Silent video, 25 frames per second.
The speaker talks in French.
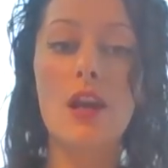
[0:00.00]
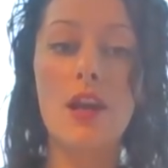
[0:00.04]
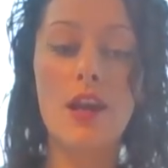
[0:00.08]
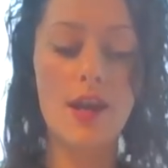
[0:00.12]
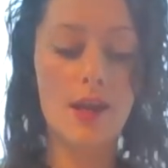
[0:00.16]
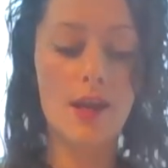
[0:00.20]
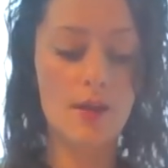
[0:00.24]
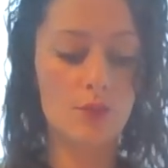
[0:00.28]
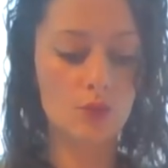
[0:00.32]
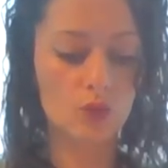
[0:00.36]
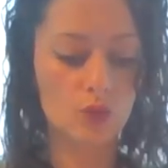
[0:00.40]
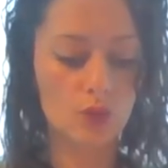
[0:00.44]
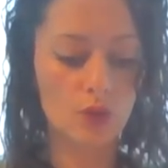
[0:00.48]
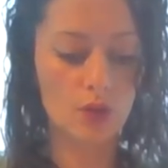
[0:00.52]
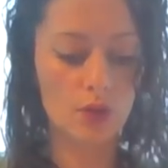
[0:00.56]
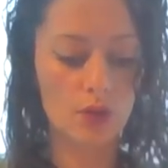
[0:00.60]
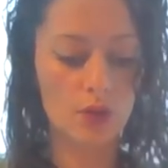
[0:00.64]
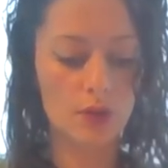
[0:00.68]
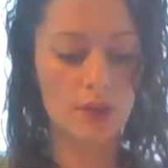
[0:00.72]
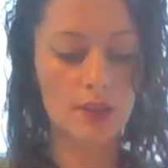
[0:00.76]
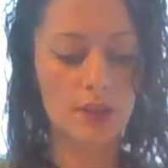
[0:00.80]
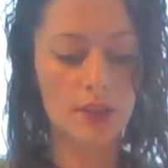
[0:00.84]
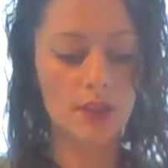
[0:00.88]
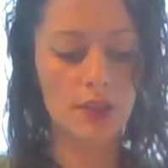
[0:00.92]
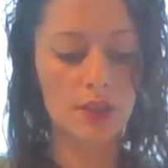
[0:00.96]
l'amour.
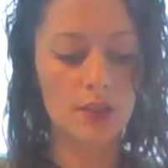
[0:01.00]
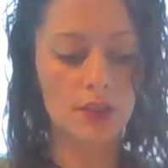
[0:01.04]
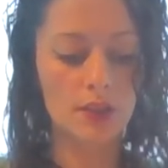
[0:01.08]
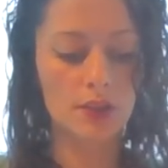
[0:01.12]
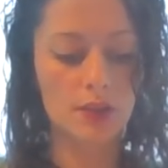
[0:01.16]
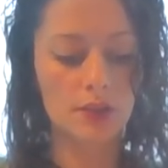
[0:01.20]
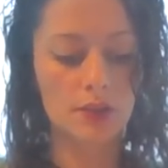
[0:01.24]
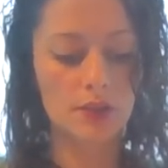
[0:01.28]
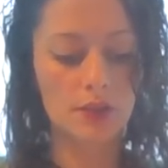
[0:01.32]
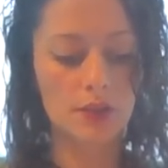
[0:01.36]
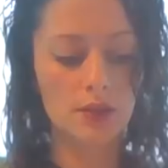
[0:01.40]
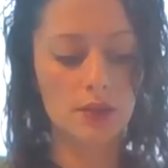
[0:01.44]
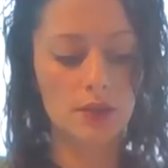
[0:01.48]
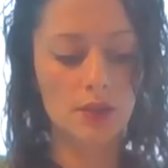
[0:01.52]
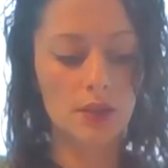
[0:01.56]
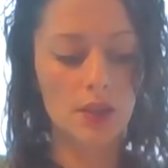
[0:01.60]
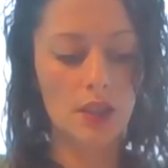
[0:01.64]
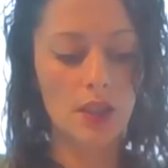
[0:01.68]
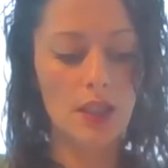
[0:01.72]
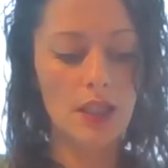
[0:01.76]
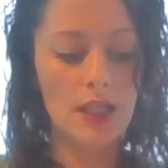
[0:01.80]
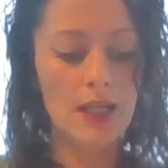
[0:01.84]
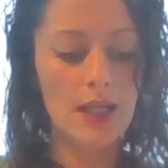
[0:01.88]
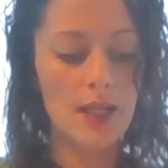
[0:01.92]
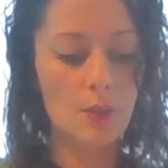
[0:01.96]

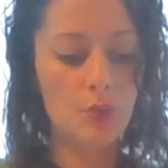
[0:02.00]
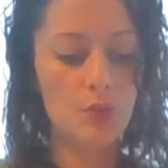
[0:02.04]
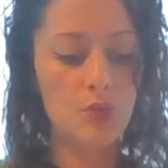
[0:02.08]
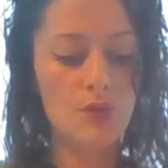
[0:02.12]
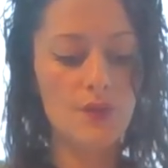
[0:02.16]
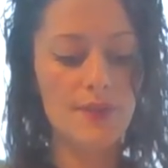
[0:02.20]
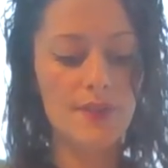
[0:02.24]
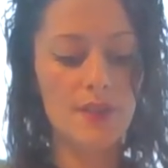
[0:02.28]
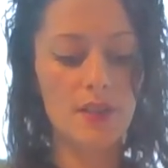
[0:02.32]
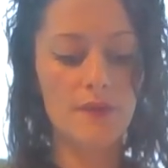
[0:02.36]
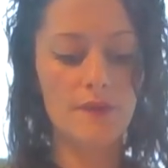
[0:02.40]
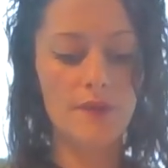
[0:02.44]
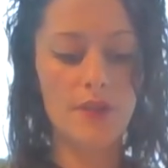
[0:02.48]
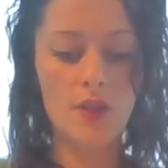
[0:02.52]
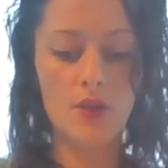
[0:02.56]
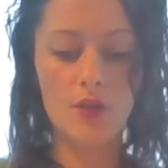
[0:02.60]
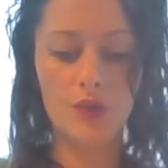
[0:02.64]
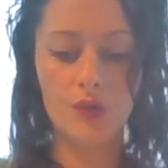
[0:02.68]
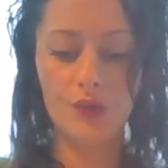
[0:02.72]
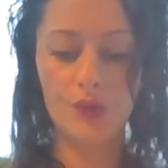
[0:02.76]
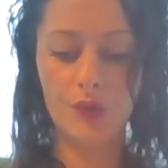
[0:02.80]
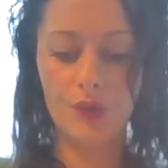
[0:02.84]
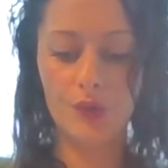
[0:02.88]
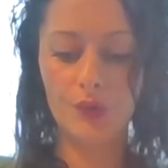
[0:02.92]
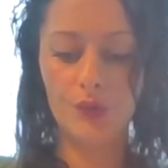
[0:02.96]
La plus élevée
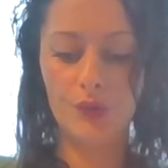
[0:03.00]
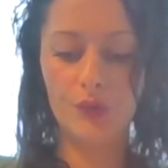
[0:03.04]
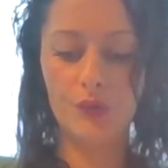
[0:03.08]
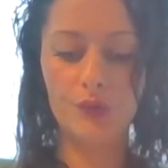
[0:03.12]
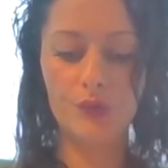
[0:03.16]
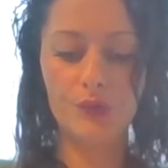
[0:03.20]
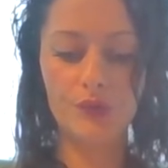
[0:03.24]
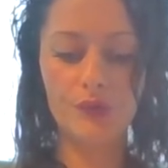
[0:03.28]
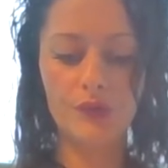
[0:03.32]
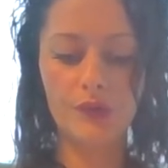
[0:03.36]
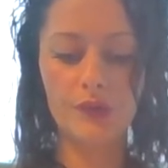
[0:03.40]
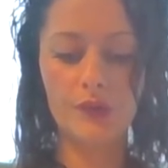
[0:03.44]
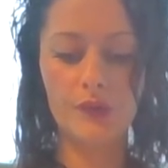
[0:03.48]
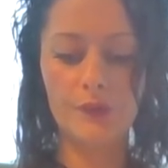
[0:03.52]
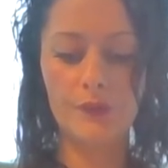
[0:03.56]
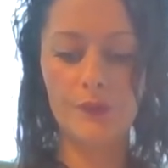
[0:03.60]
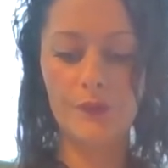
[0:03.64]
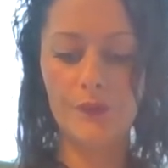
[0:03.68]
entre toutes.